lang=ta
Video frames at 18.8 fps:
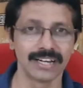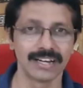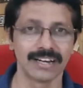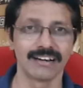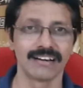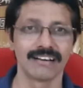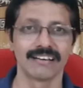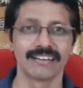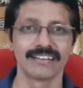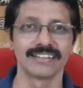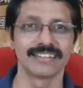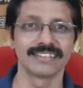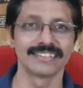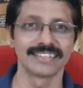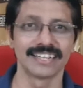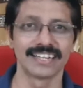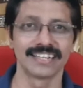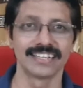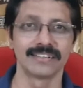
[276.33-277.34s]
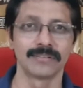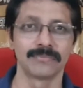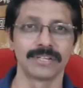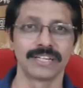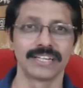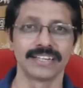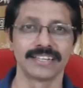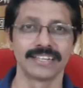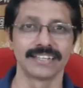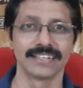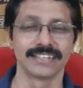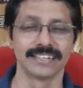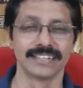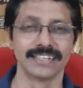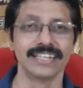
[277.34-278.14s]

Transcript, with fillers: ஆடாது அசையாது அப்படியே நிற்கிது